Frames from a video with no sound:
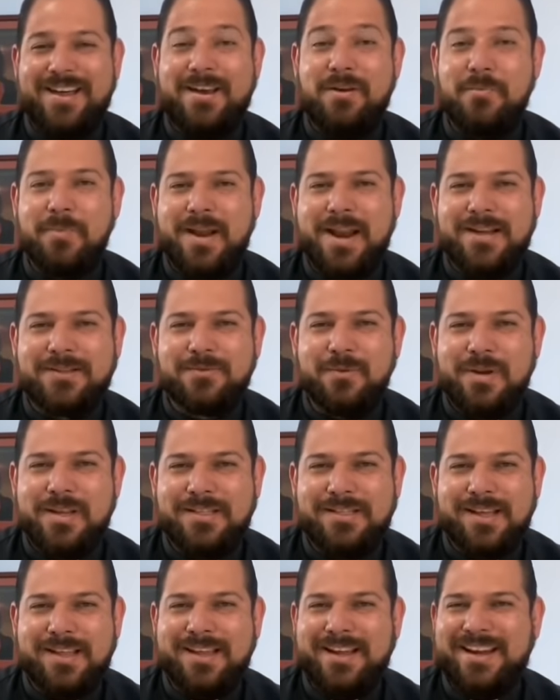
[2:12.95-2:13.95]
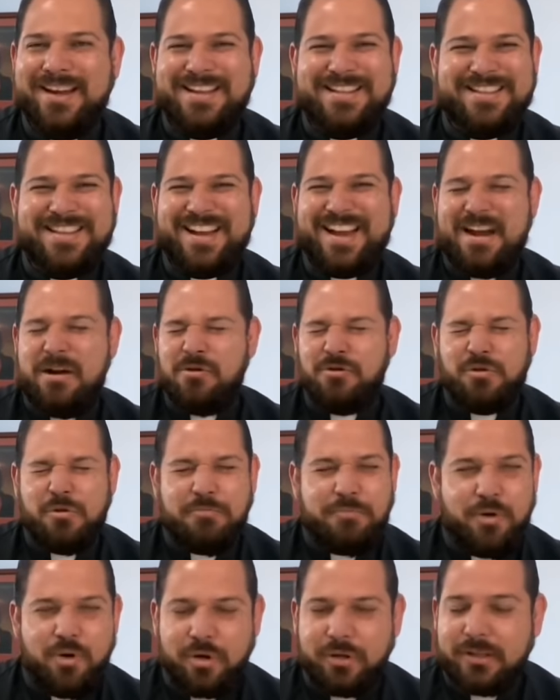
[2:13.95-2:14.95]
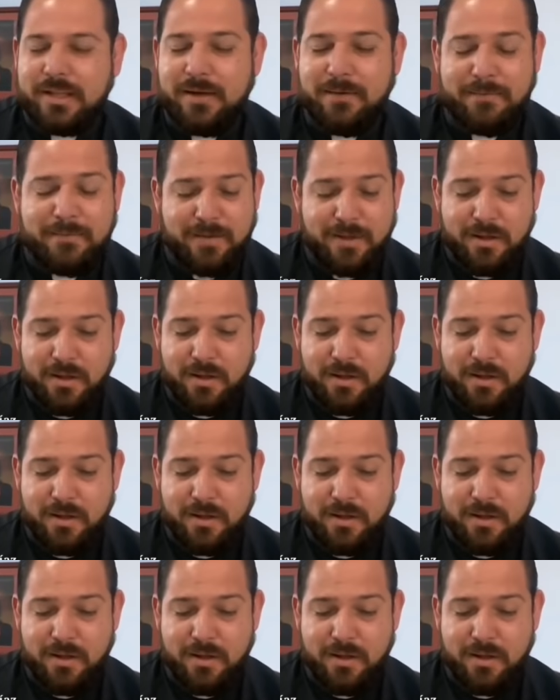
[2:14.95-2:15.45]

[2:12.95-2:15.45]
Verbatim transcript: enumerar su lista de gente que no soporta.